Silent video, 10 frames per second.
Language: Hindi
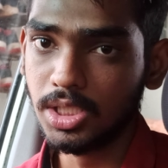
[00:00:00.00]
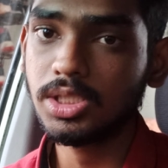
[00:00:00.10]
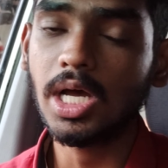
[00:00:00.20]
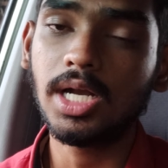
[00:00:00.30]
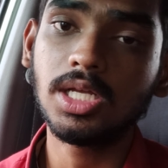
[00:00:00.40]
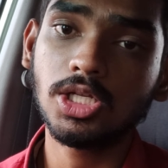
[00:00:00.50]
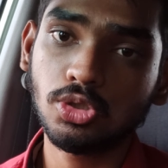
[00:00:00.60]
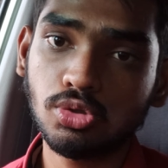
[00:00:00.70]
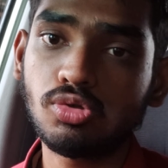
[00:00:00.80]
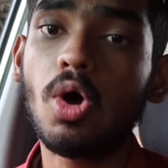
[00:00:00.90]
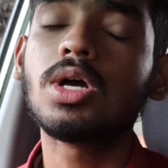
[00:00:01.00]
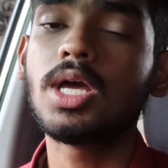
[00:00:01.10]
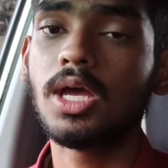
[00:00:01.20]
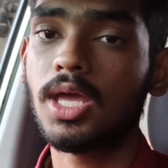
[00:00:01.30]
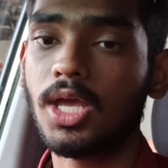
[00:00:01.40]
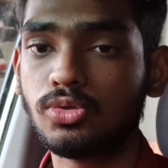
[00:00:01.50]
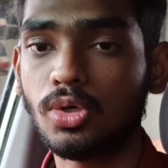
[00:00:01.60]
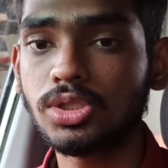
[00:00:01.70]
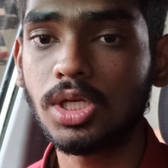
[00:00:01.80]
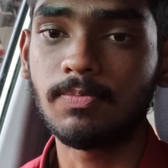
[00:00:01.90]
इस गाड़ी के जो स्टॉक
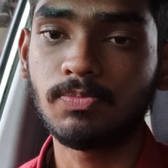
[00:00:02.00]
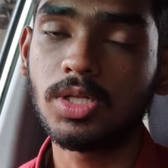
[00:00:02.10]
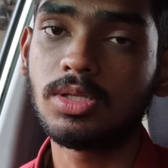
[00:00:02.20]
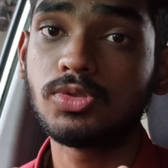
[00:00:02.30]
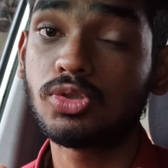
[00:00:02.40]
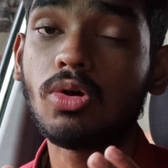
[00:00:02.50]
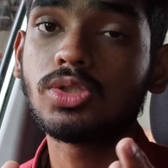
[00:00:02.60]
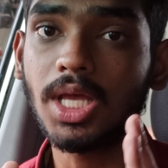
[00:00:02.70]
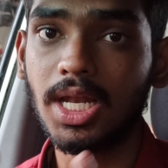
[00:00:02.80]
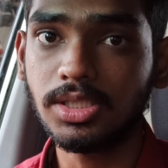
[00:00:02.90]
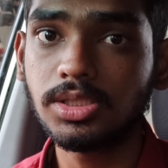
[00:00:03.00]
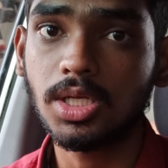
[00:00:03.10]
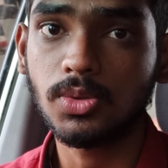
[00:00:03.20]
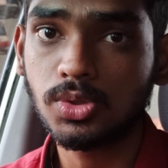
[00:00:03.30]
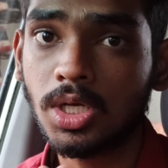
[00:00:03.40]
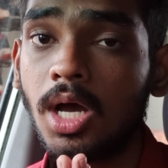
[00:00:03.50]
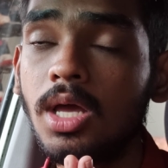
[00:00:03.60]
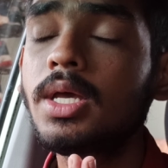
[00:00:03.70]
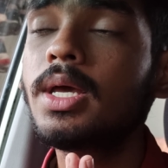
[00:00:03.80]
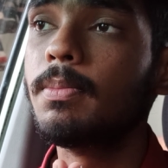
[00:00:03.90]
एग्जॉस्ट है मतलब स्टॉक साइलेंसर है उसका
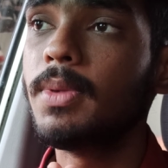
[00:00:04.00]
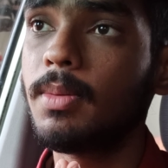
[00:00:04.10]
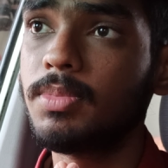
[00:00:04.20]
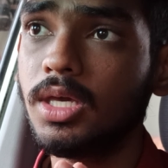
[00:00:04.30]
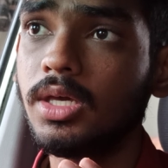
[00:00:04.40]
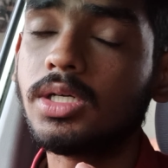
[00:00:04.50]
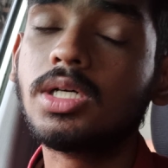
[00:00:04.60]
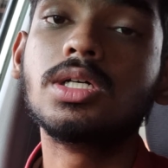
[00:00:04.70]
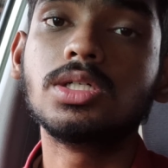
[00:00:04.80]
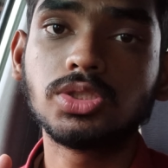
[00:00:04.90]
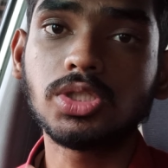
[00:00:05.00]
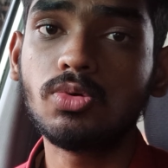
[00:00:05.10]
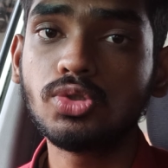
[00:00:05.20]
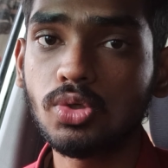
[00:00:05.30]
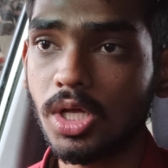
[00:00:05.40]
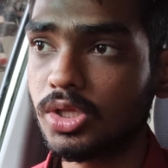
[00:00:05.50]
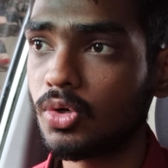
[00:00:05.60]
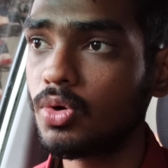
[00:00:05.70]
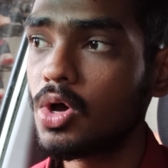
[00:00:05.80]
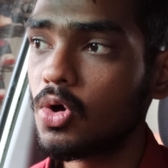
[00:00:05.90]
मैं अभी साउंड सुनाता
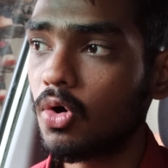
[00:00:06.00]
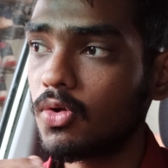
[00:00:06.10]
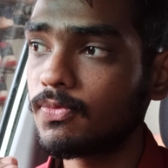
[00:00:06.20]
हूँ और